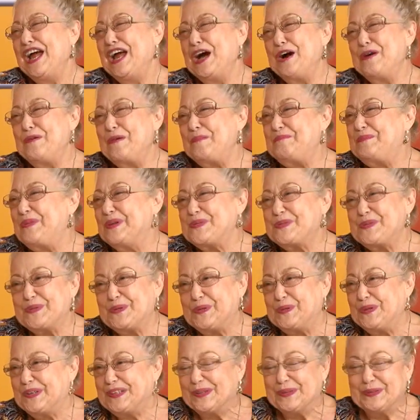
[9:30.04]
É uma
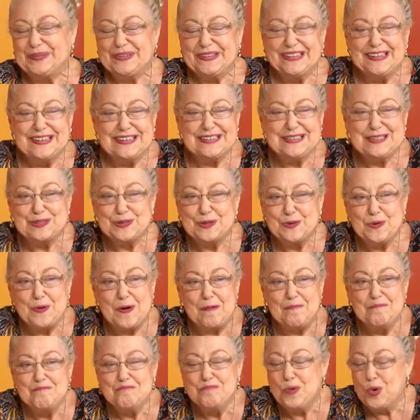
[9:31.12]
pessoa que eu tenho assim, um
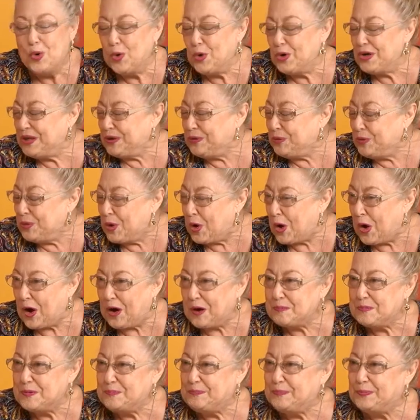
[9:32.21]
amor
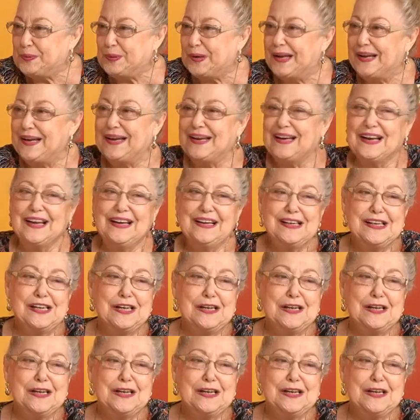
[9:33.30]
enorme por ela,